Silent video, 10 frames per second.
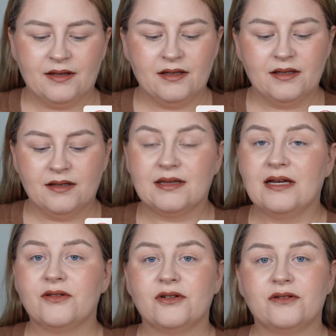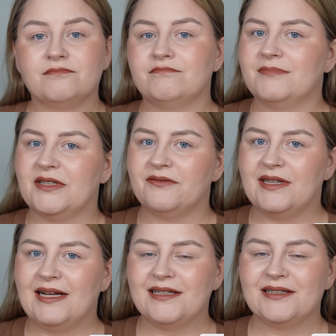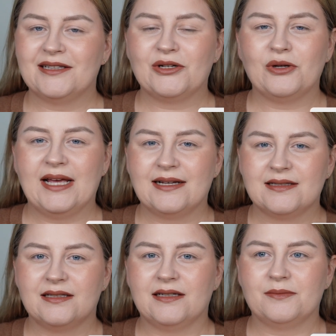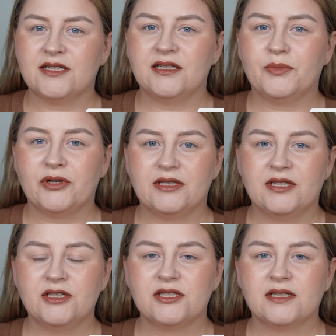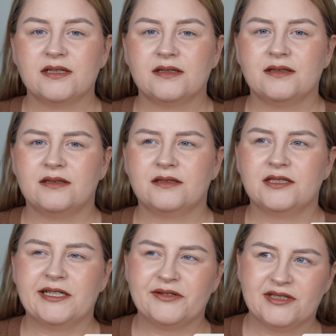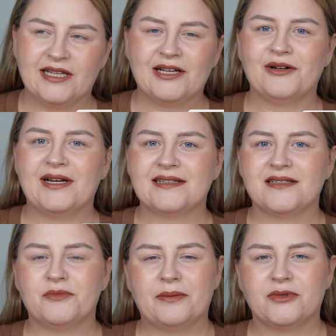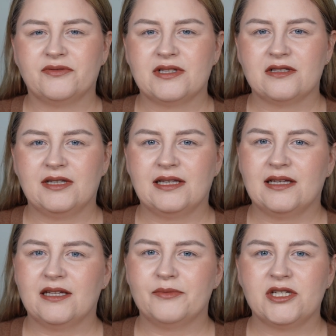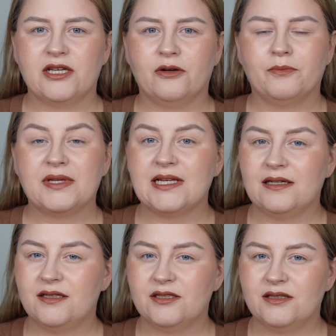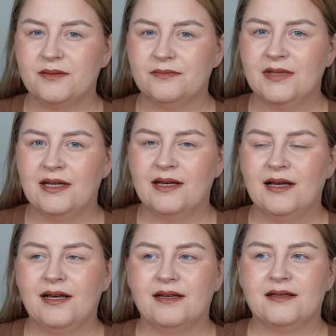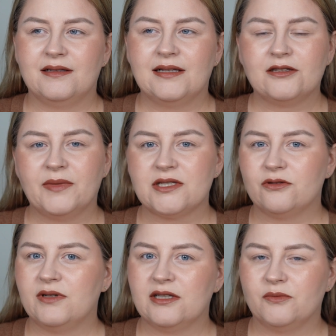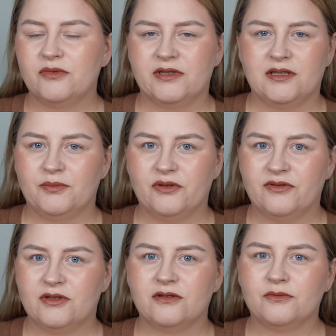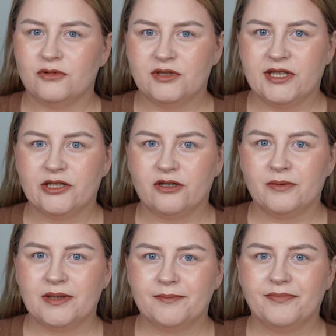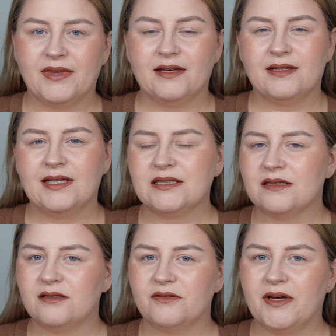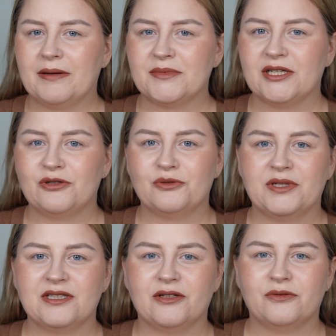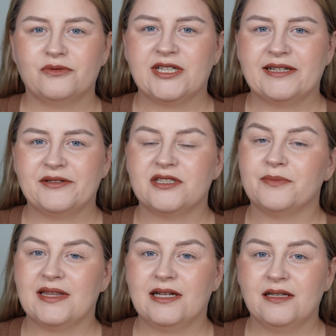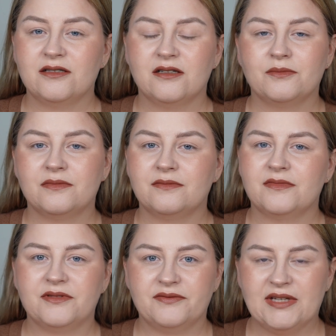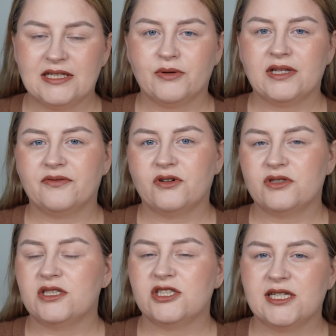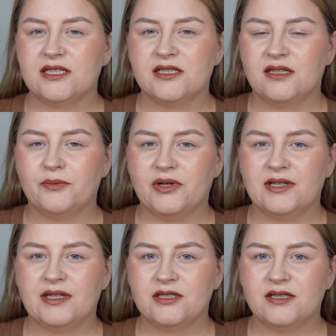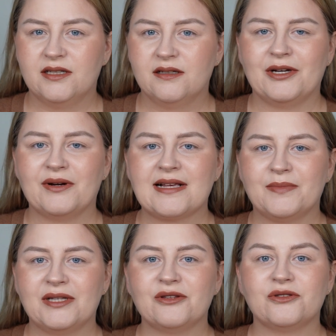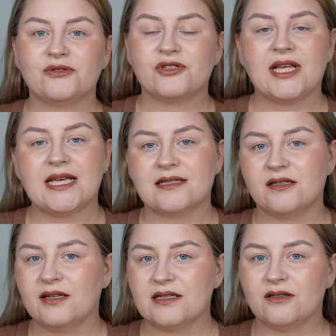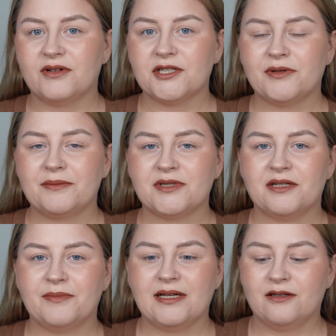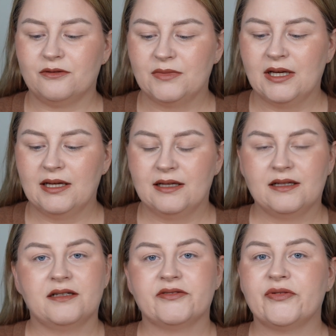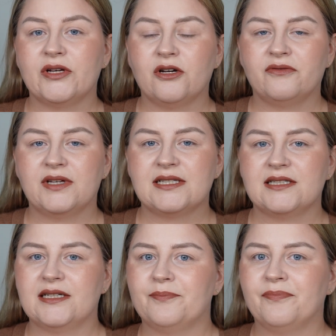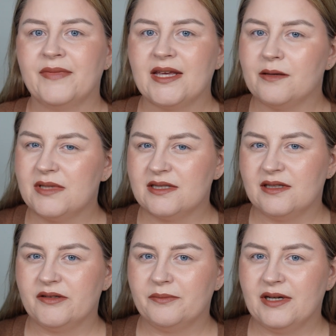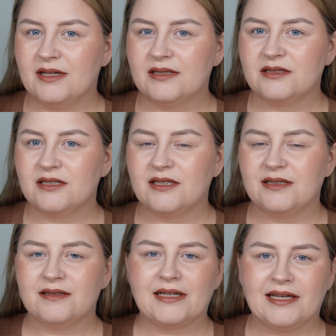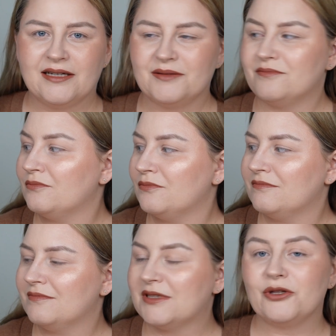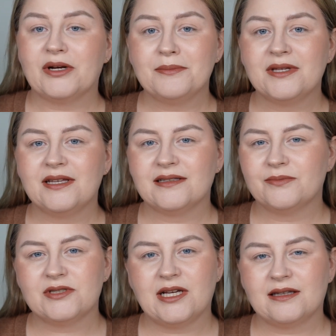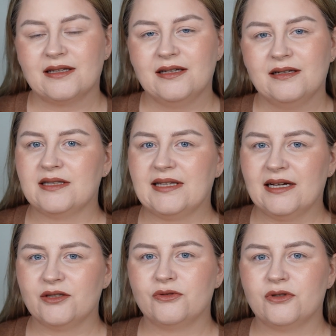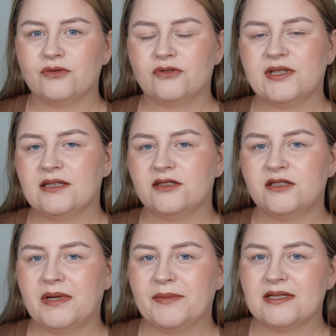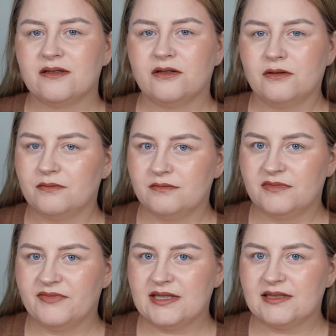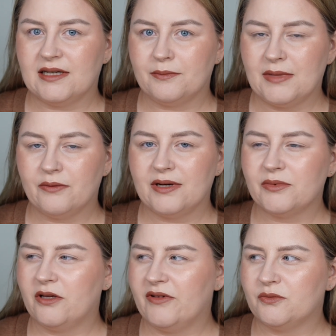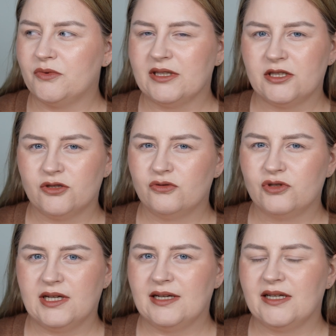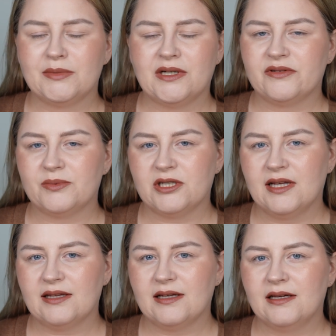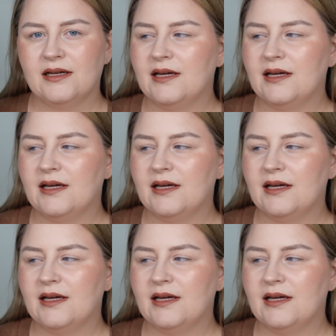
I niedawno wydali kolekcję cieni pojedynczych. E, część tej kolekcji była poświęcona takim cieniom metalicznym. E, natomiast druga to były typowe multichromy. E, ja zdecydowałam się kupić tą część metaliczną. W jej skład wchodzi 6 cieni pojedynczych oraz będąc już na ich stronie zauważyłam, że mają e, w swojej ofercie mystery bags, czyli takie torebki niespodzianki. Ta, którą tutaj trzymam jest to wersja mała, ponieważ była też duża, ale była wyprzedana.